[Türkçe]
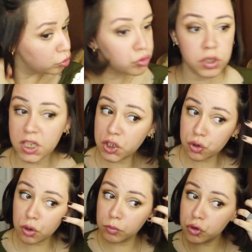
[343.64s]

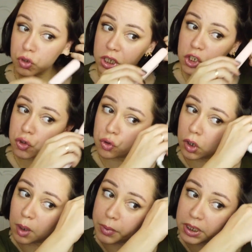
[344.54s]
Düzleştiriyor mu?
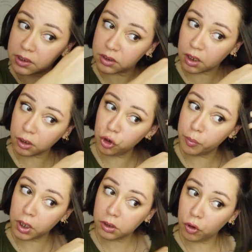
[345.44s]
Düzleştiriyor. Kabarıklığını
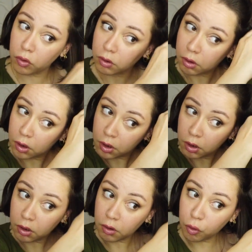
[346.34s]
alıyor mu? Alıyor.
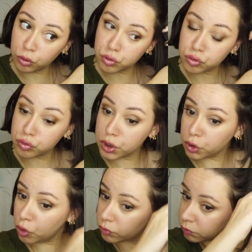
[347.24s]
10
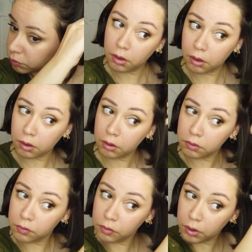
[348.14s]
üstünden 10.
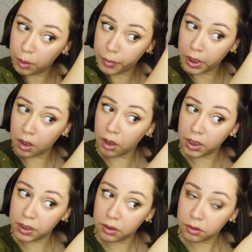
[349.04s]
E
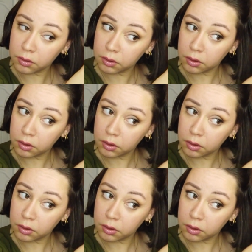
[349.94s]
bayağı iyi.